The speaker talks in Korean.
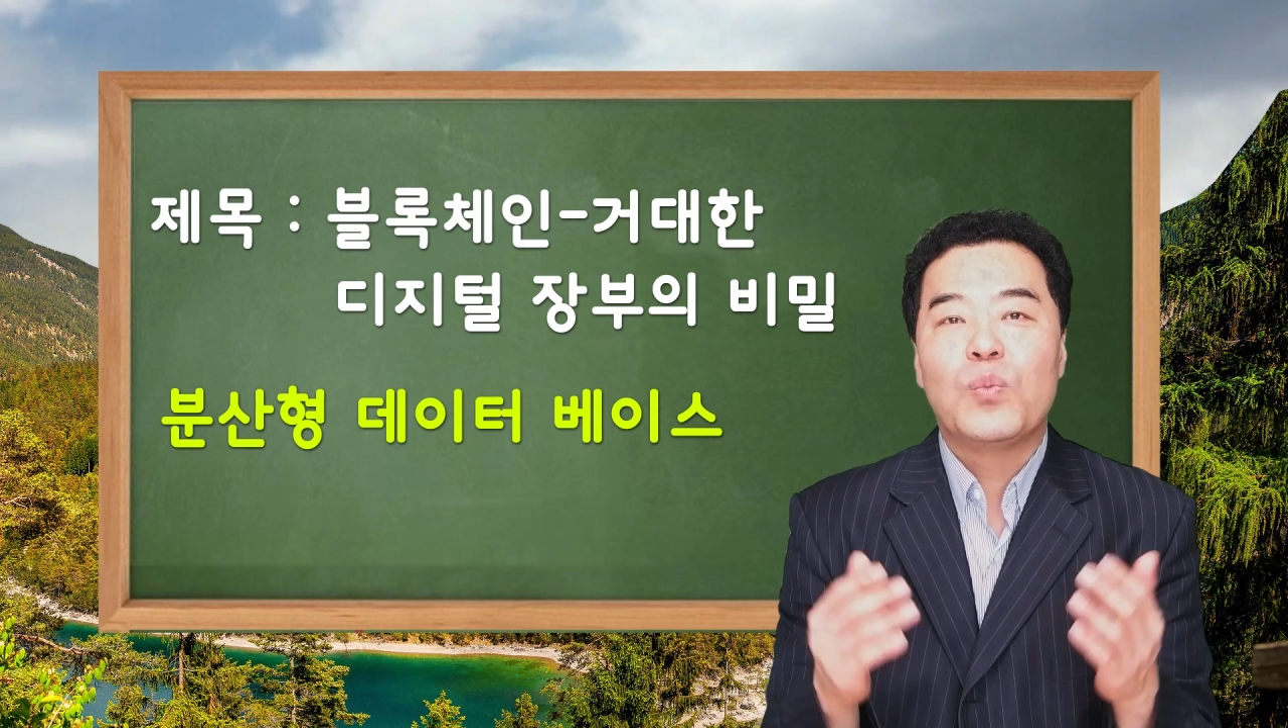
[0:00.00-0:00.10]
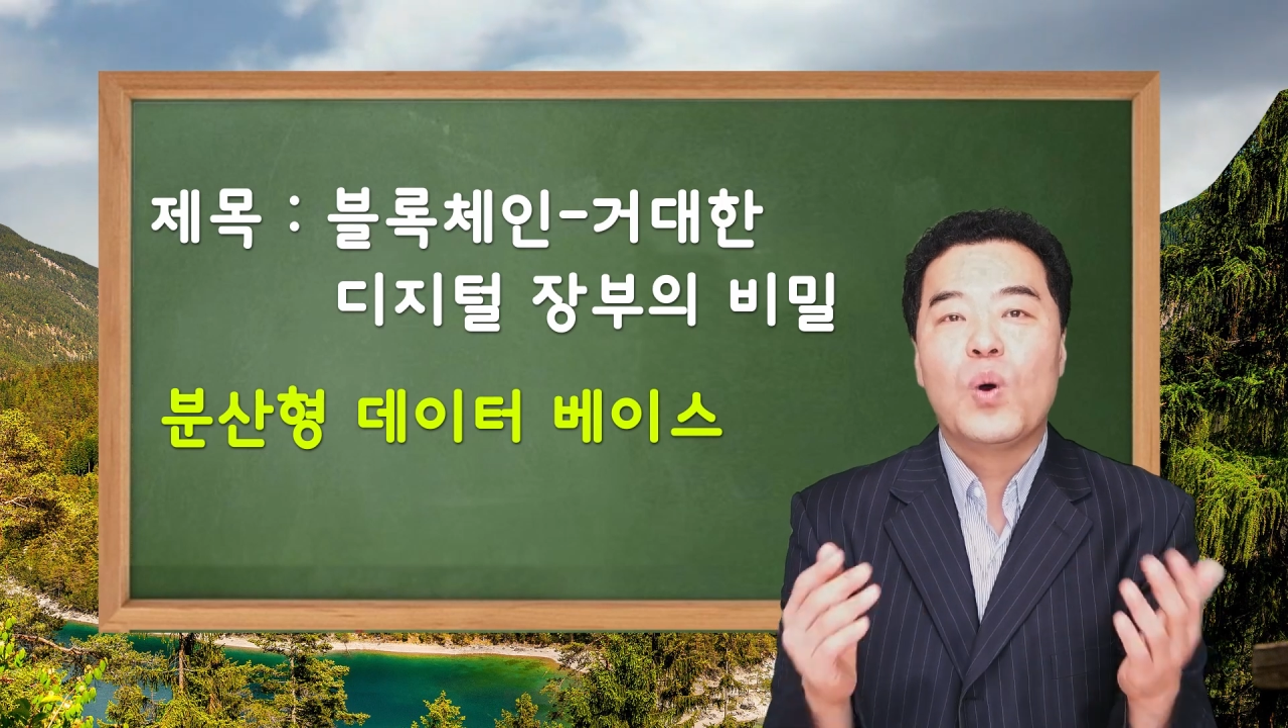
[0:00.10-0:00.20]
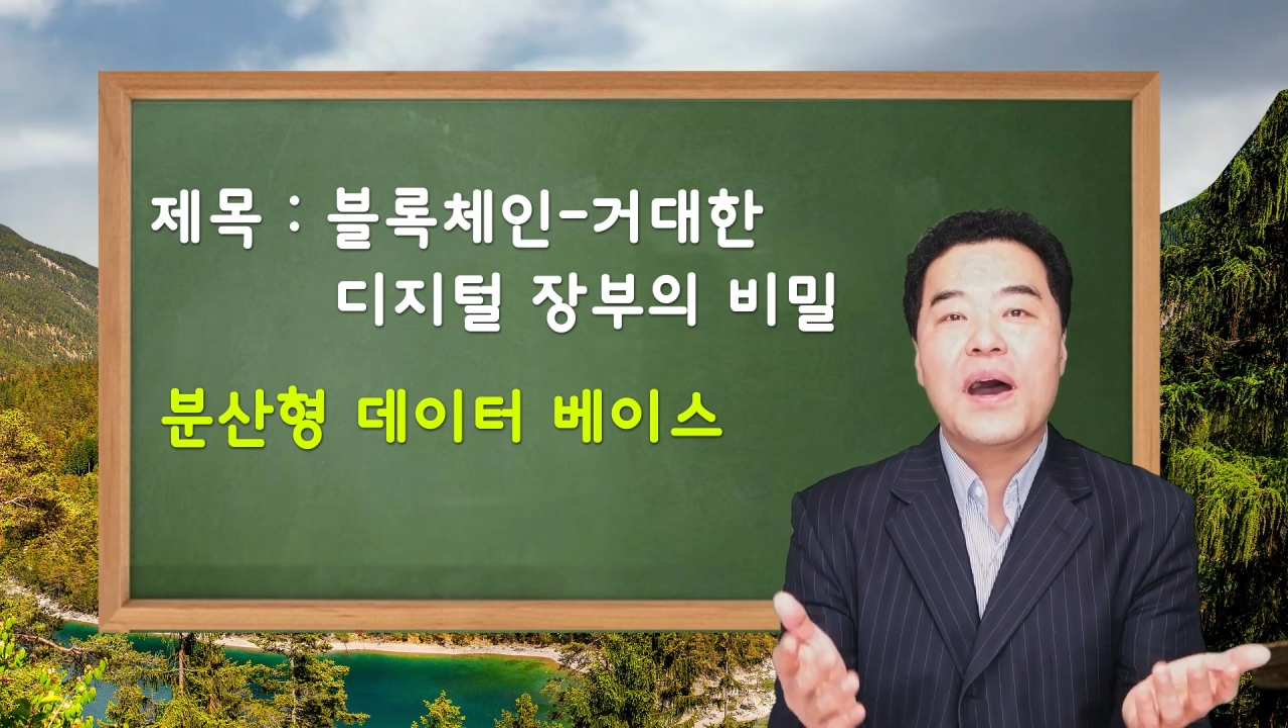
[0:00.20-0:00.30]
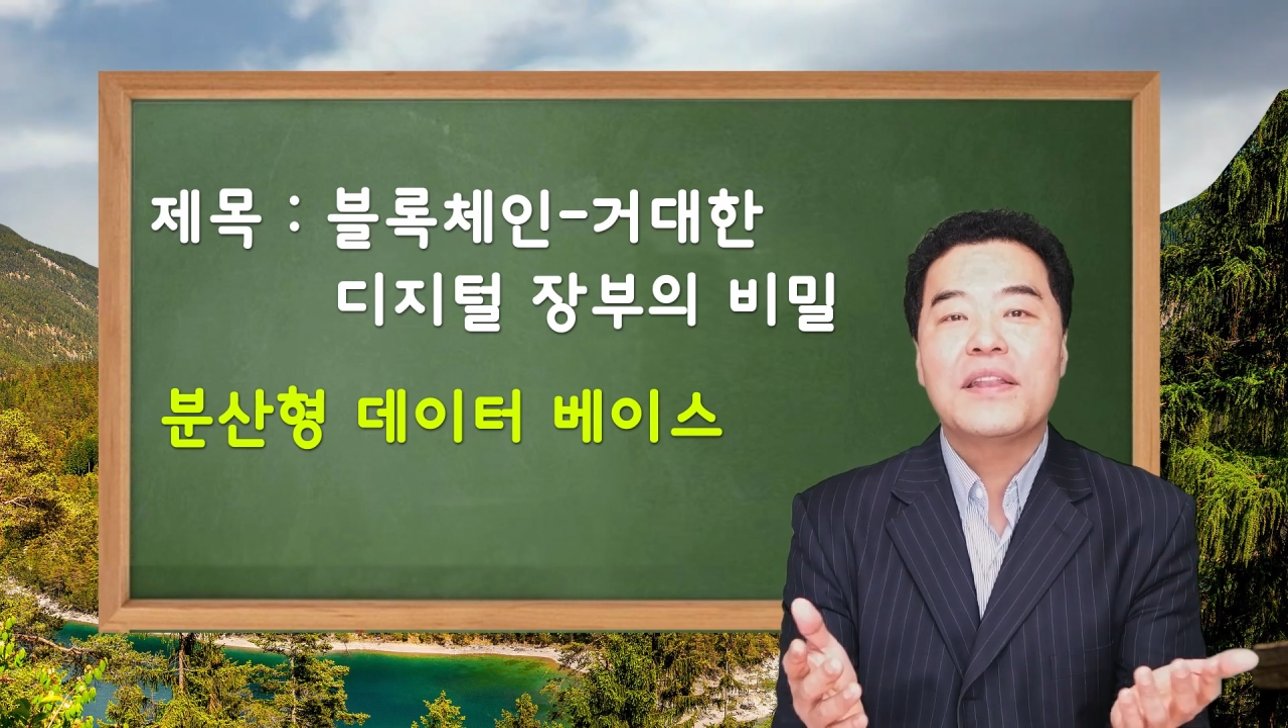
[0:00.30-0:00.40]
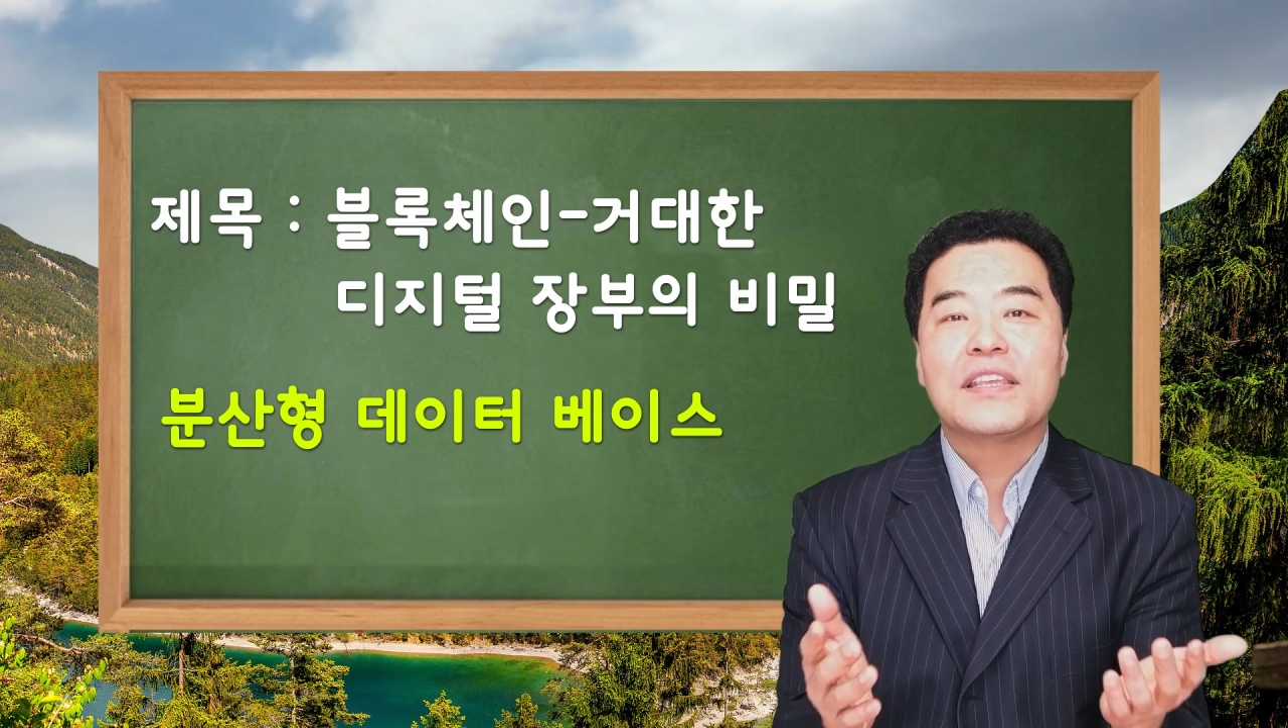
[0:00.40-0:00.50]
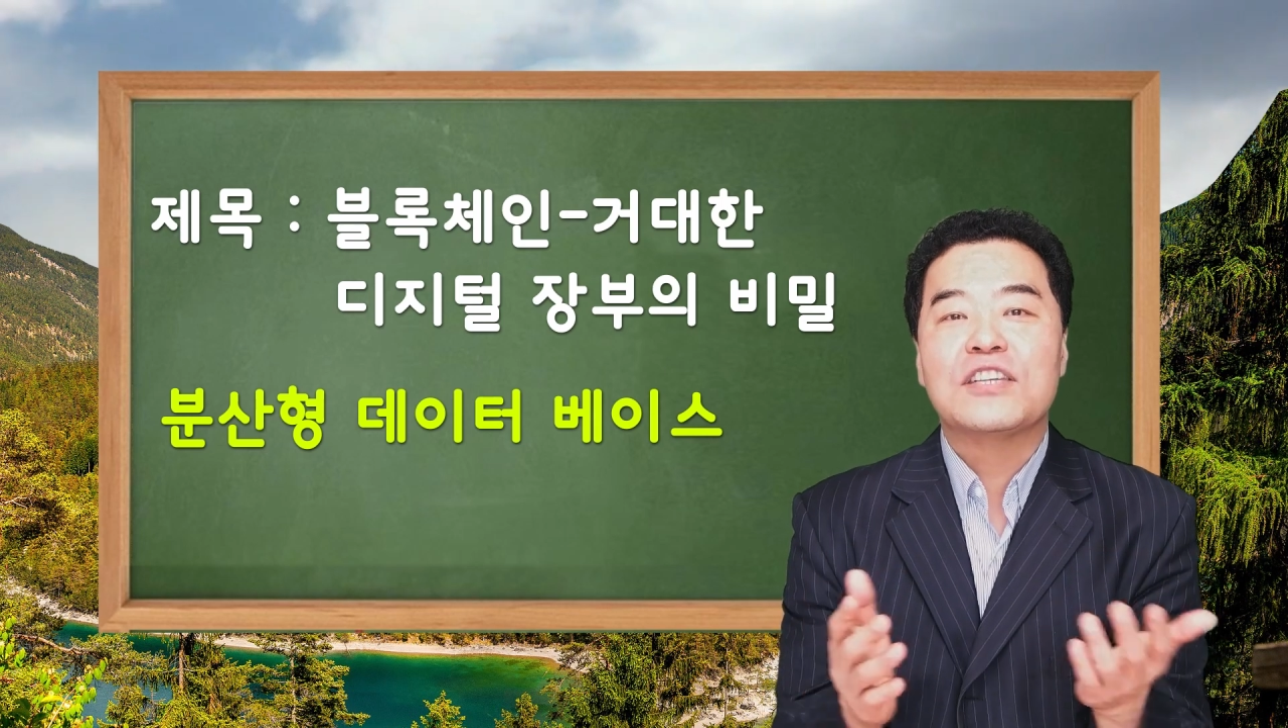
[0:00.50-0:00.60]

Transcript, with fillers: 보안